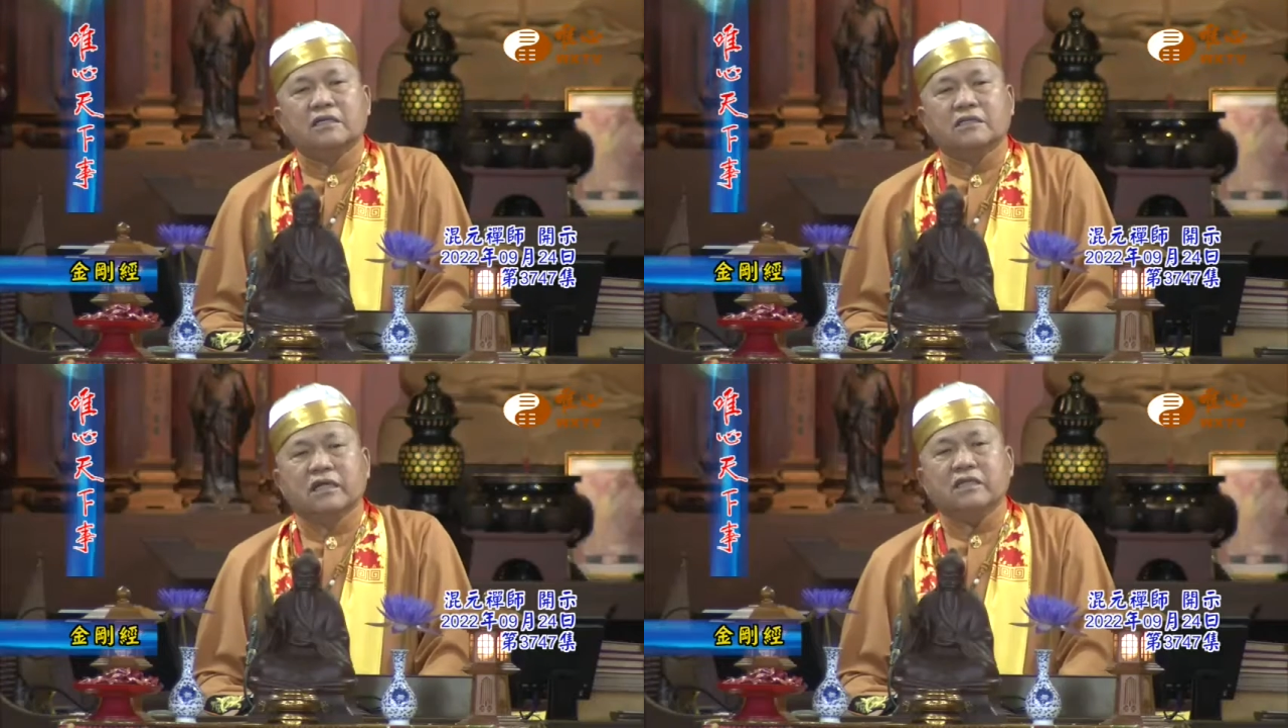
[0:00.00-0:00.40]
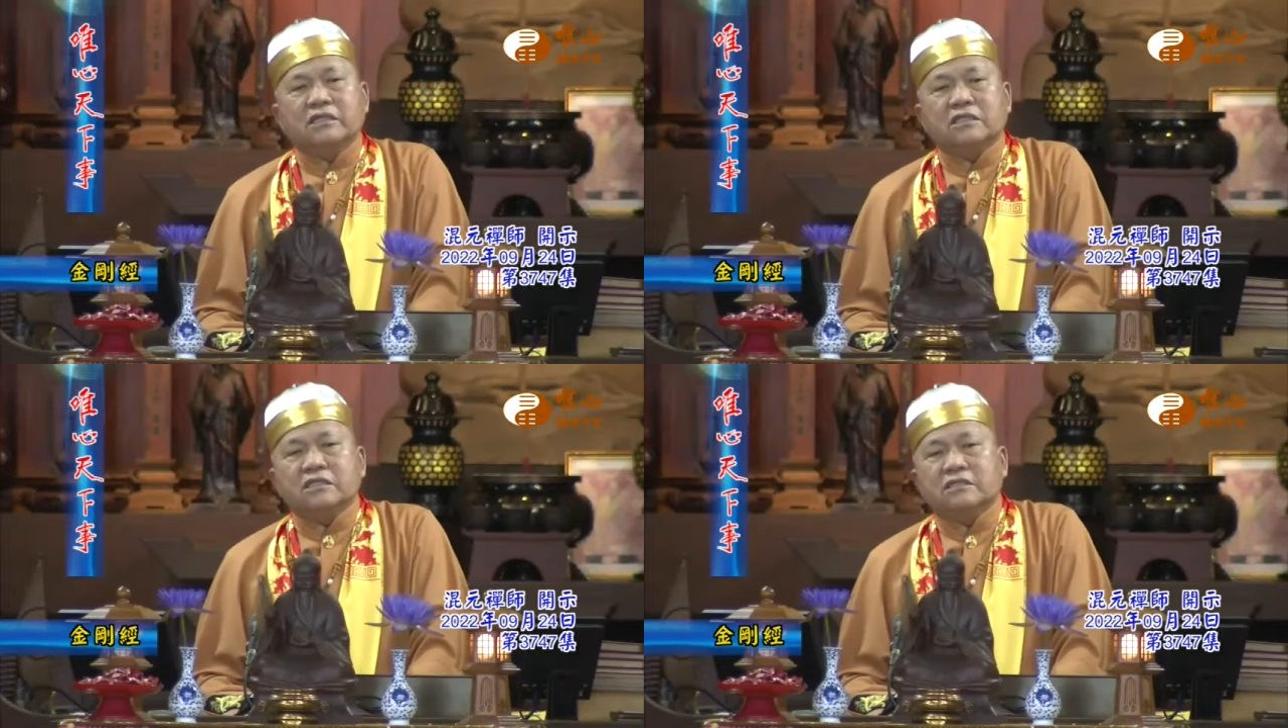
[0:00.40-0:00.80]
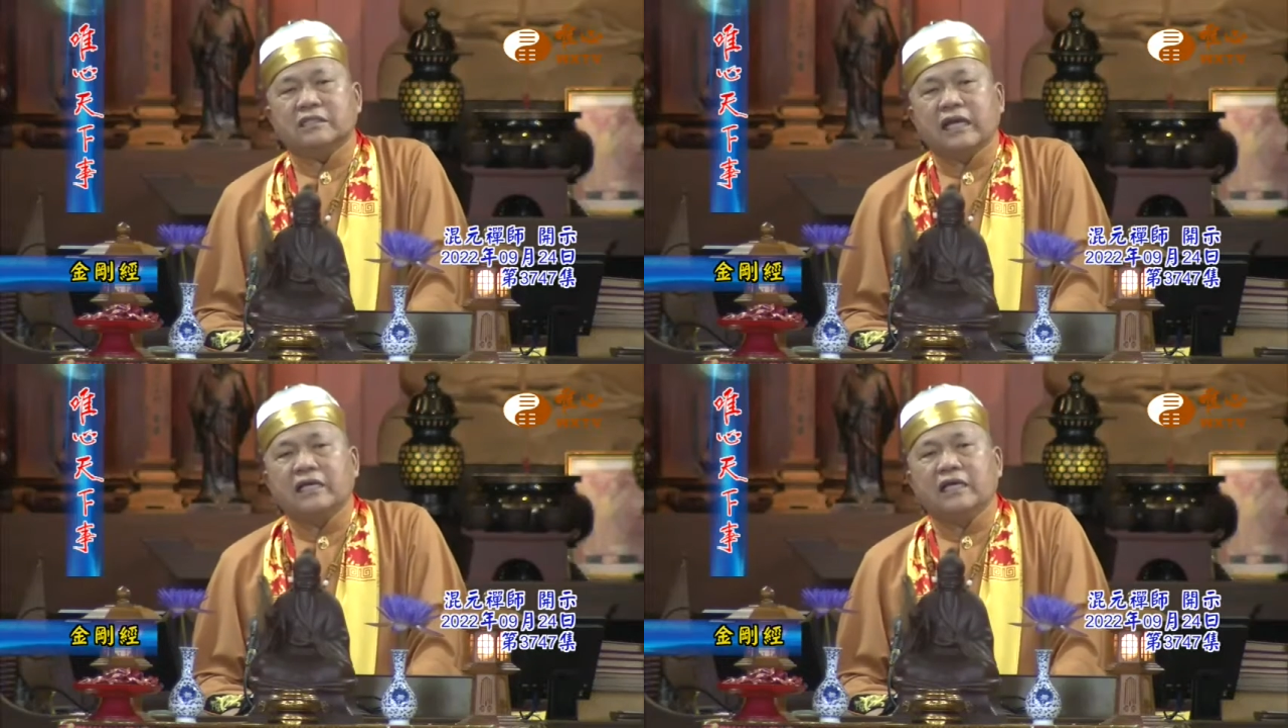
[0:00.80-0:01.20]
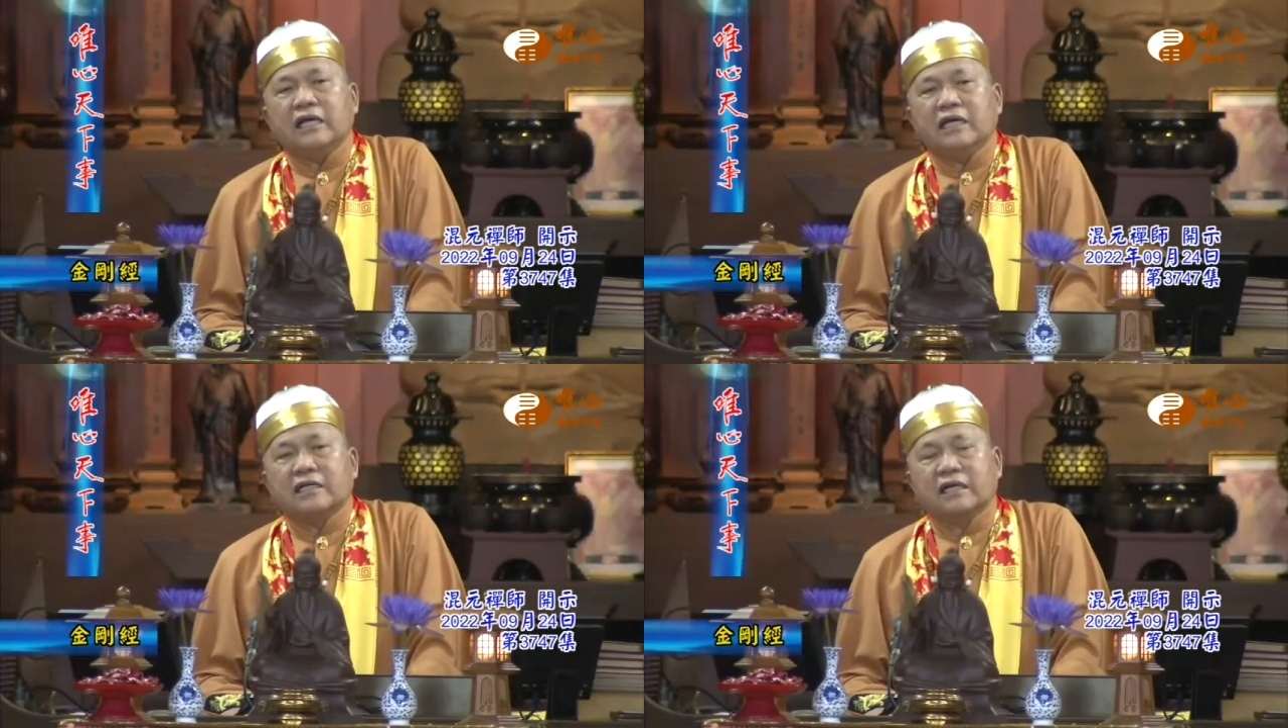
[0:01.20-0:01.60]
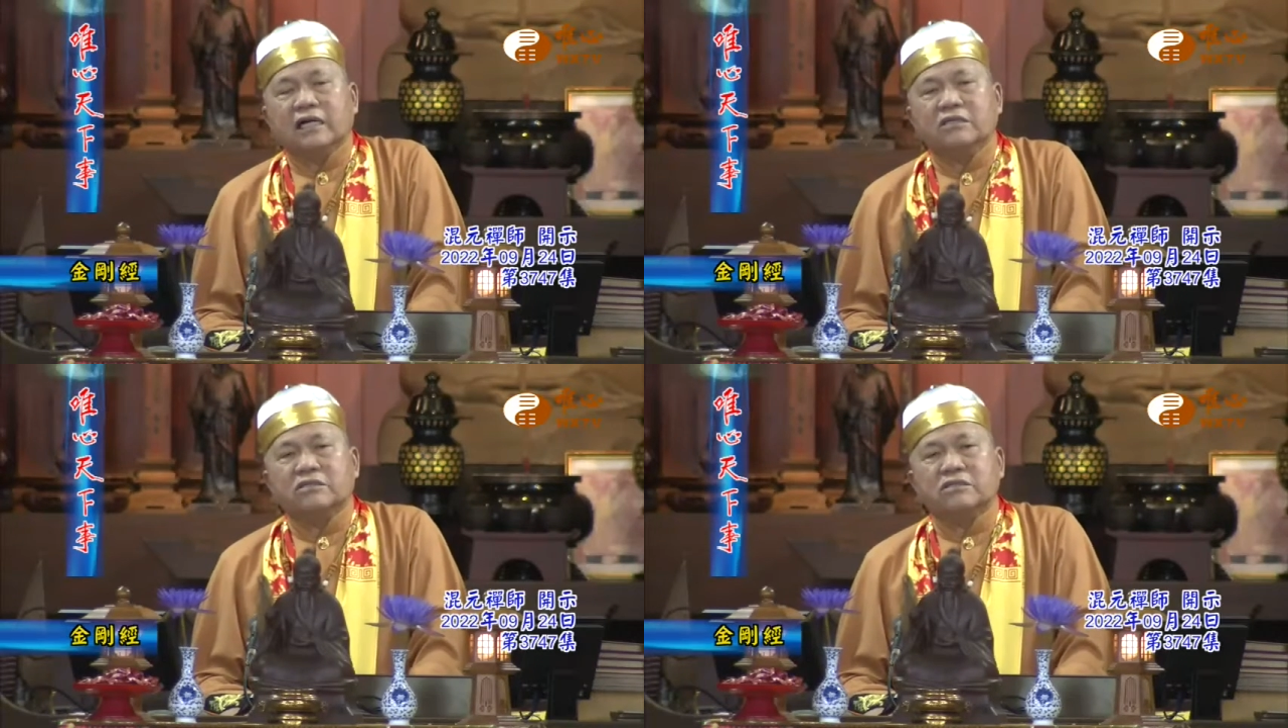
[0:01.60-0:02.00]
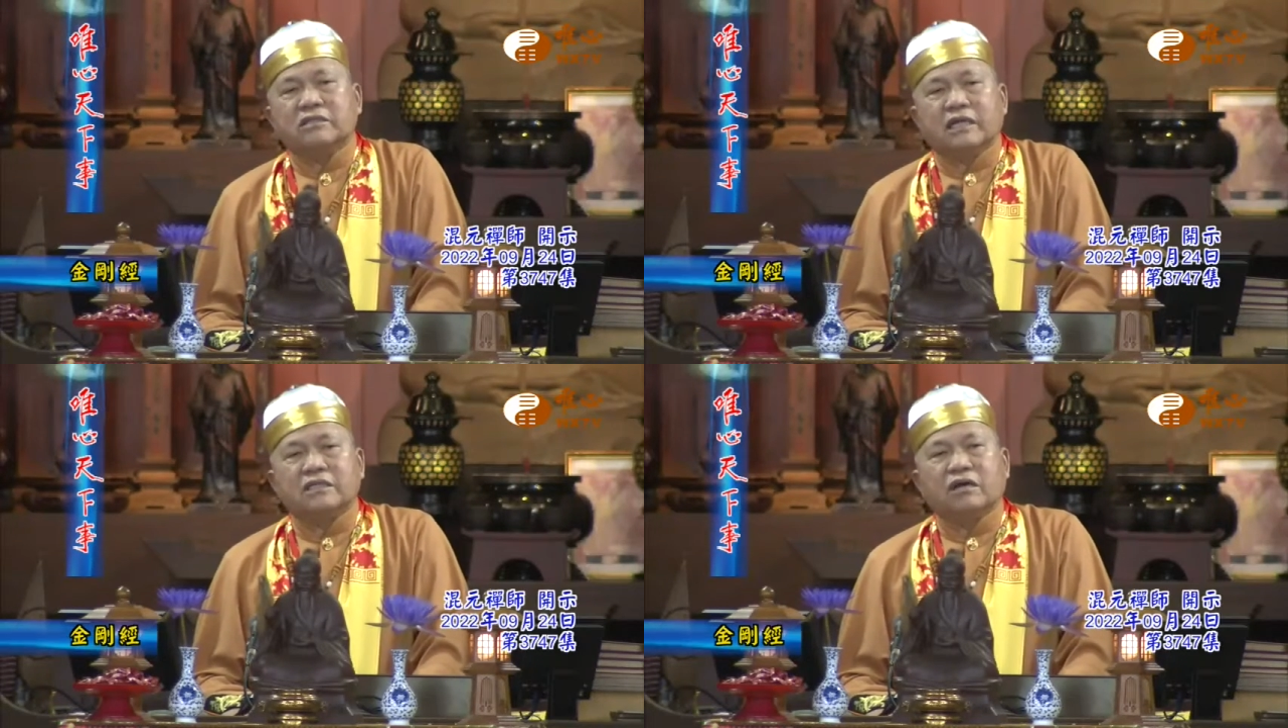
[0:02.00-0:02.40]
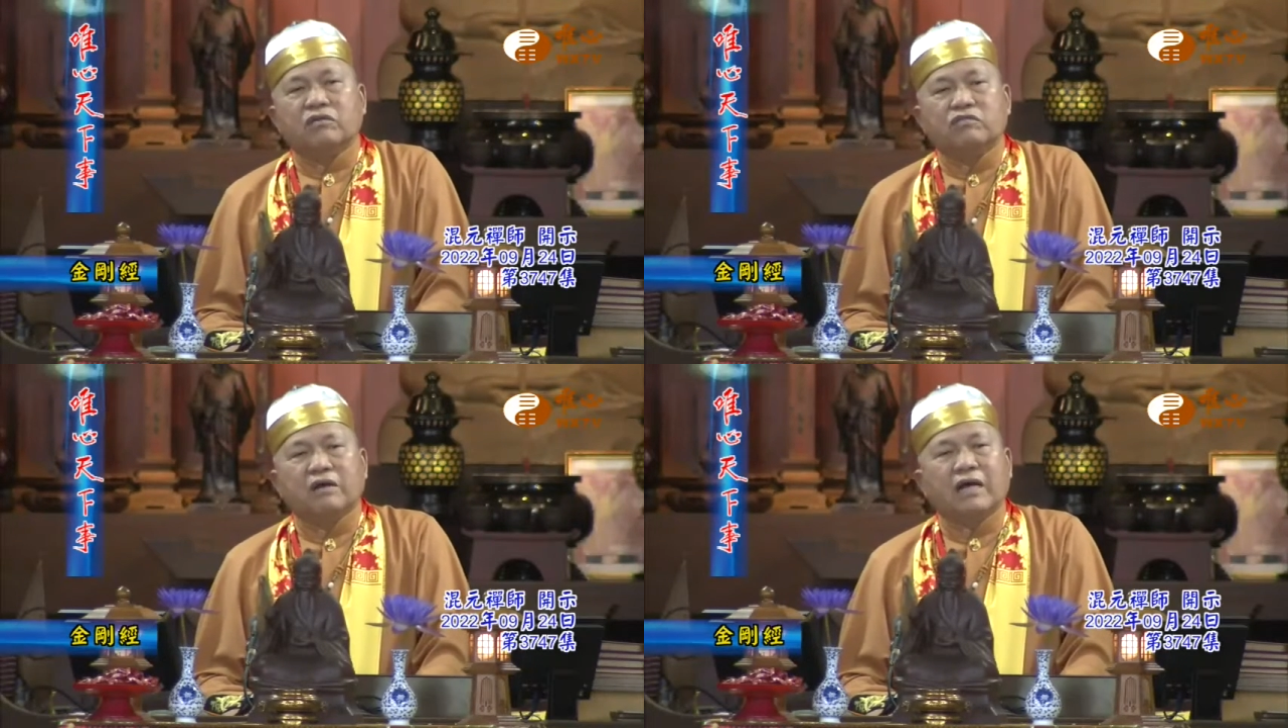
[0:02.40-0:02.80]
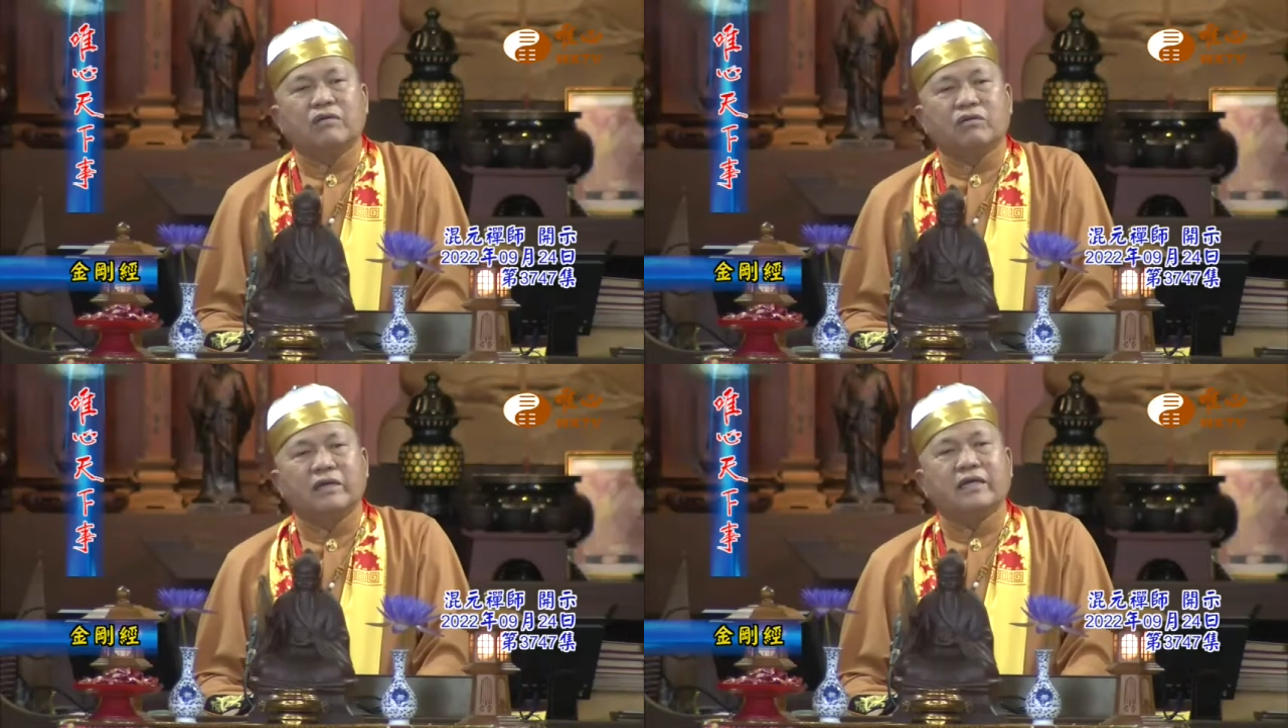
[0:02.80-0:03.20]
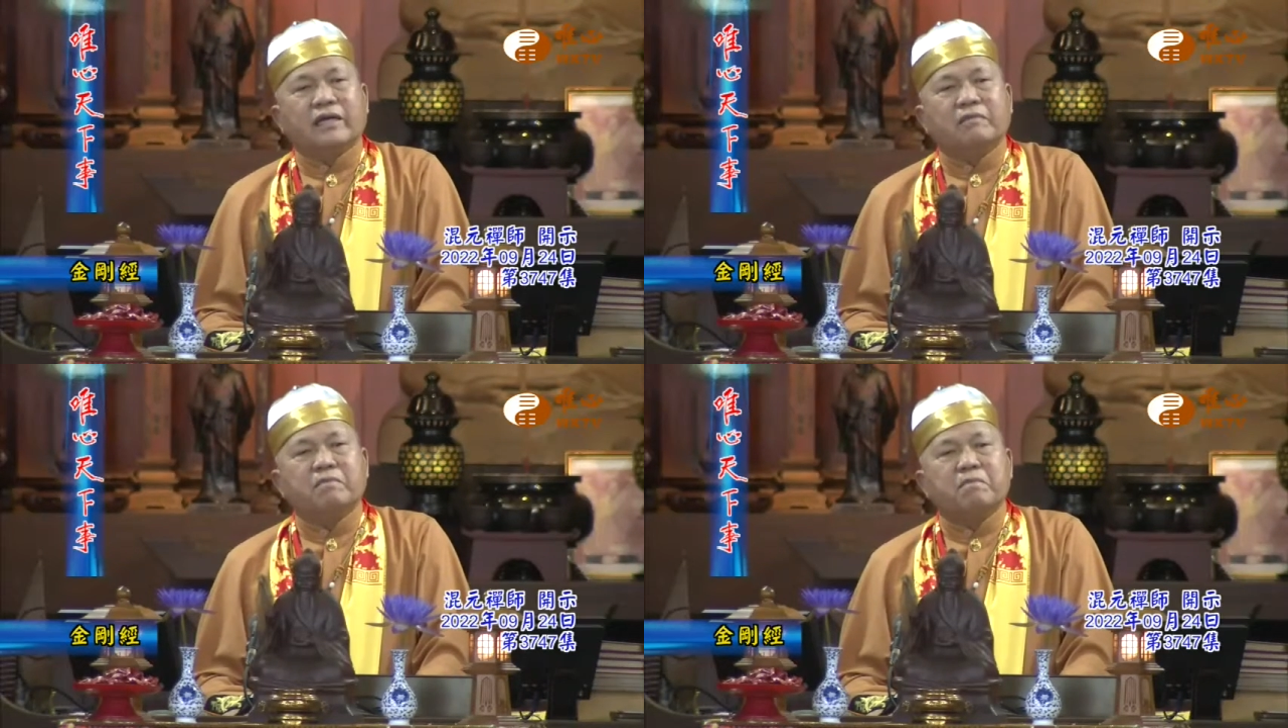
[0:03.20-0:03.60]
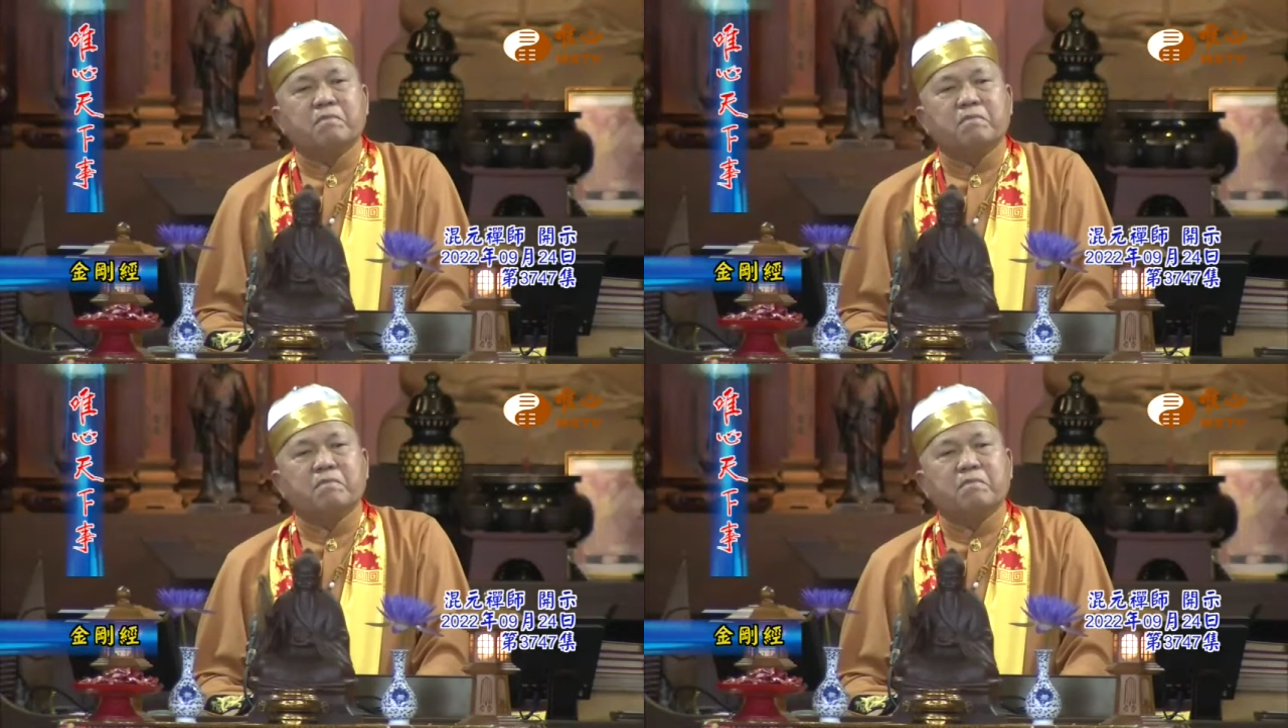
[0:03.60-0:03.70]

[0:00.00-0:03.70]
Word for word: 所以在庚子年的武汉会员，